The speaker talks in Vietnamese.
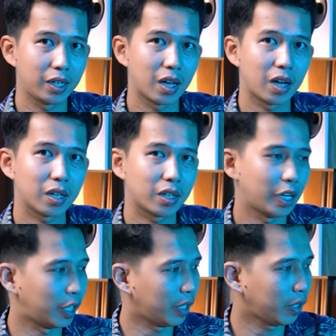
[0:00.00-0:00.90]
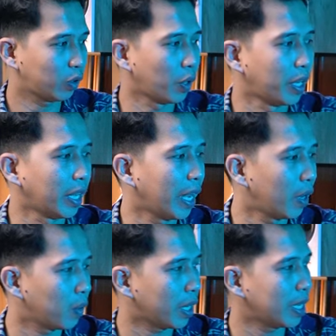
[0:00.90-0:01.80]
đó thì tùy
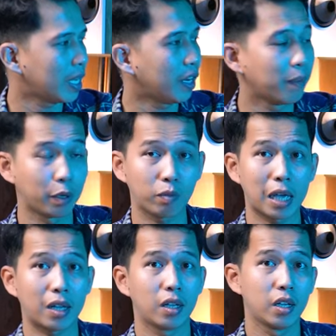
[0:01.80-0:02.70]
theo cái gia đình mà chúng ta